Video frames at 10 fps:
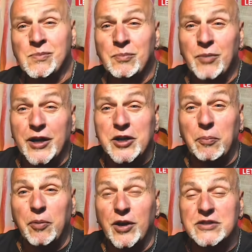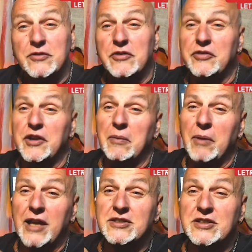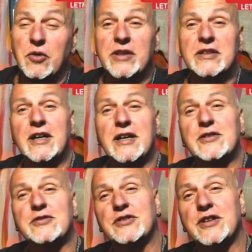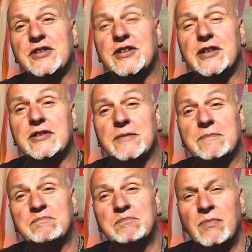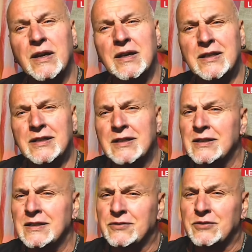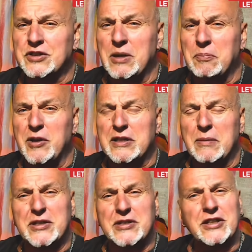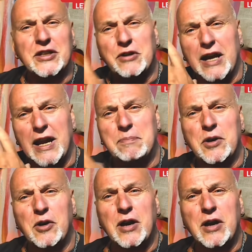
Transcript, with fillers: para que eu possa viver mais 50 anos ou 60. Você pode estar pensando, o cara pirou o